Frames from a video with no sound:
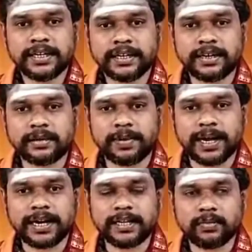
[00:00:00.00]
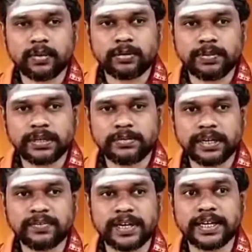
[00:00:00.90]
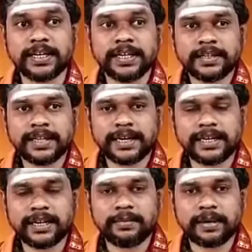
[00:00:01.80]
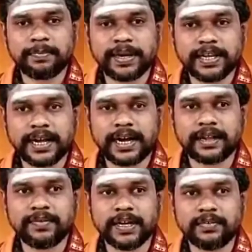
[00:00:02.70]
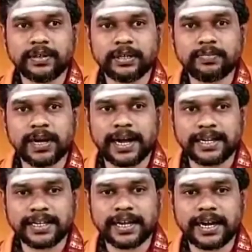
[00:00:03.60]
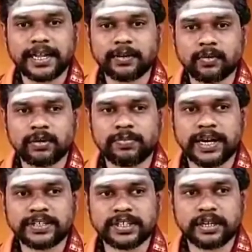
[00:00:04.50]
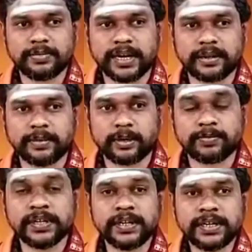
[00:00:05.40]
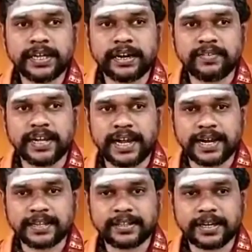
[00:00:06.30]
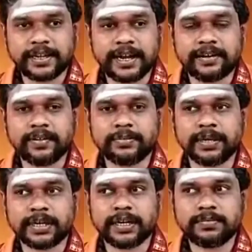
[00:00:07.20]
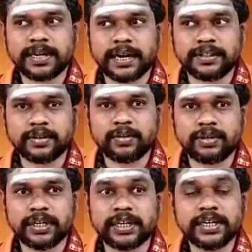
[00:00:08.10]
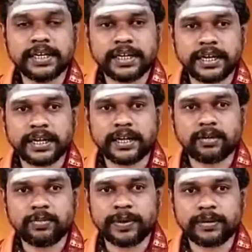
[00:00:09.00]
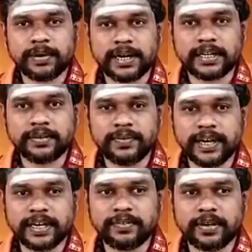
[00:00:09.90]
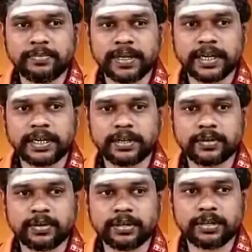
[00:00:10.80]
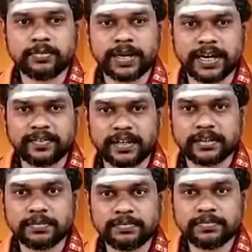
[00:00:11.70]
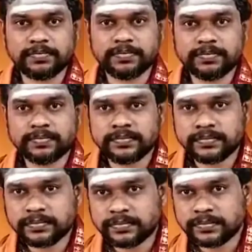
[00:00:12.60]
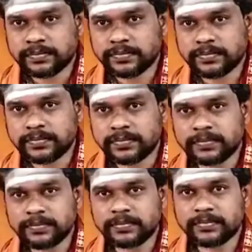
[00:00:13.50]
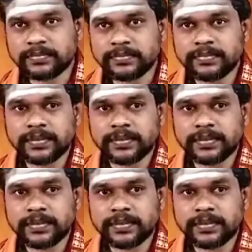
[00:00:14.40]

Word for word: இன்று மாலை ஒன்பது மணி வரை தனிநபர் பரிகார வேள்வியும் அதிகாலை குடும்ப அர்ச்சனையும் நடைபெறும் எனவே அனைத்து அடியார் பெருமக்களும் கலந்து கொண்டு இறையருள் பெறுமாறு வேண்டி விரும்பி கேட்டுக்கொள்கிறோம் அனைவருக்கும் சிறப்பு என்ன